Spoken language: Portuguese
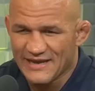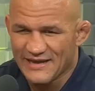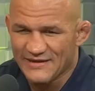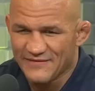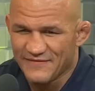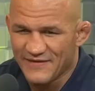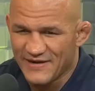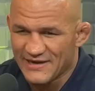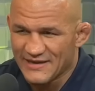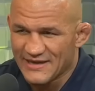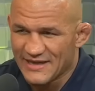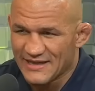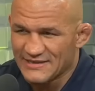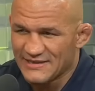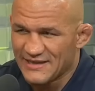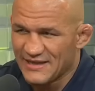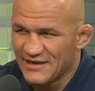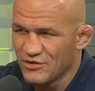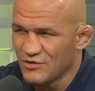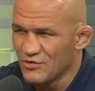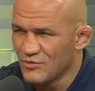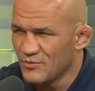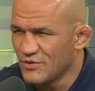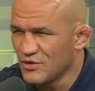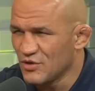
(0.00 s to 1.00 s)
rivalidade dele
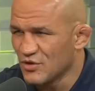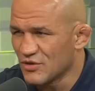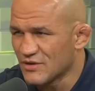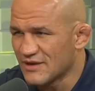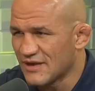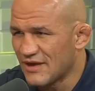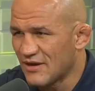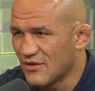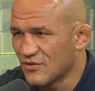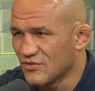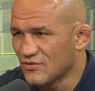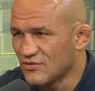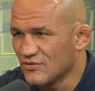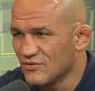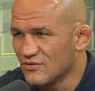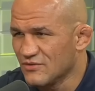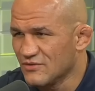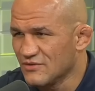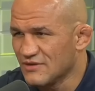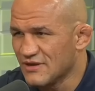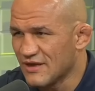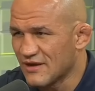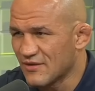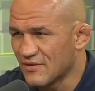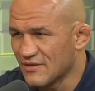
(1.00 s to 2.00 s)
no Minotauro,
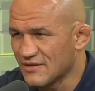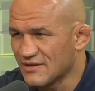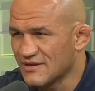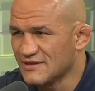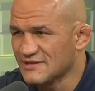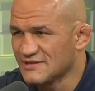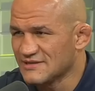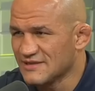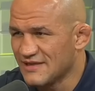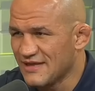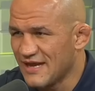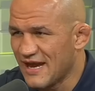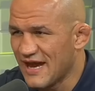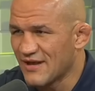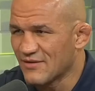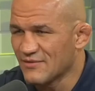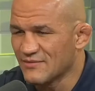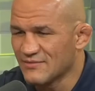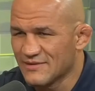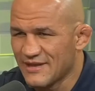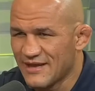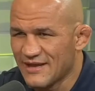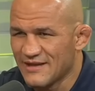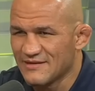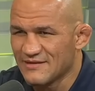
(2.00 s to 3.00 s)
da coisa que eles criaram,
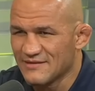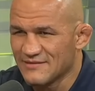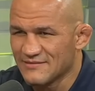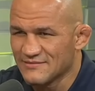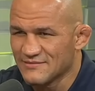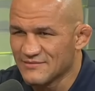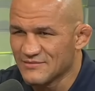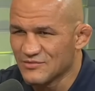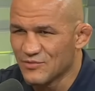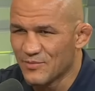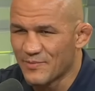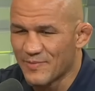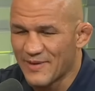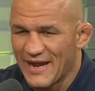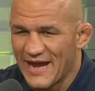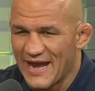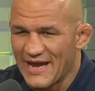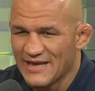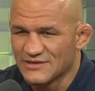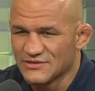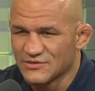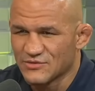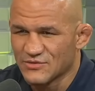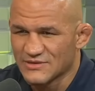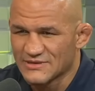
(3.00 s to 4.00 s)
né? Na, no
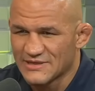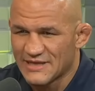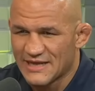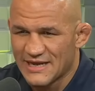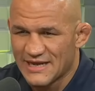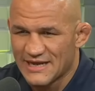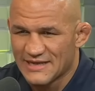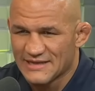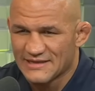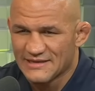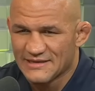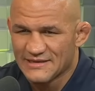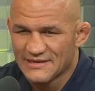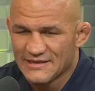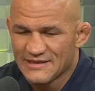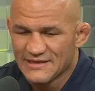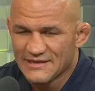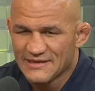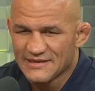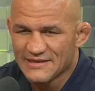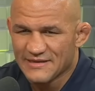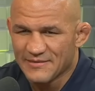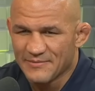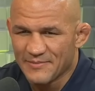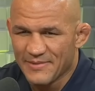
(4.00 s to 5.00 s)
Pride, coisa arada
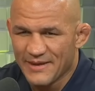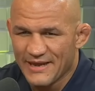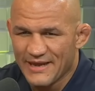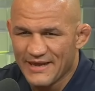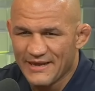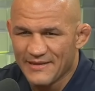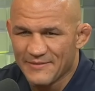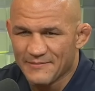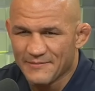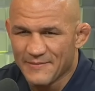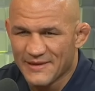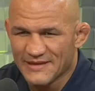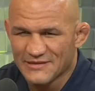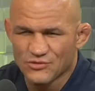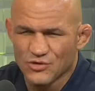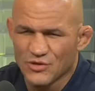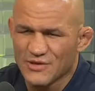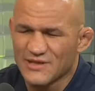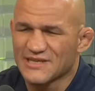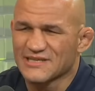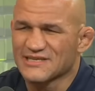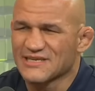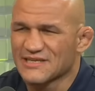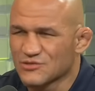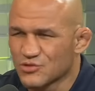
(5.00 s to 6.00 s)
também. Mas
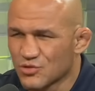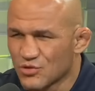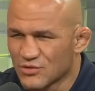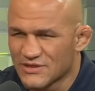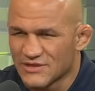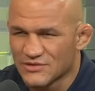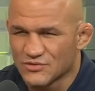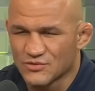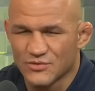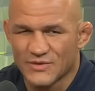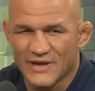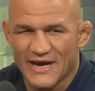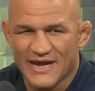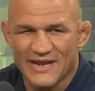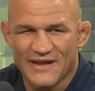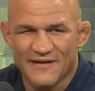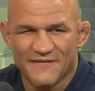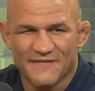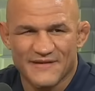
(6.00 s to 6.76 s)
todas as lutas que o cara ia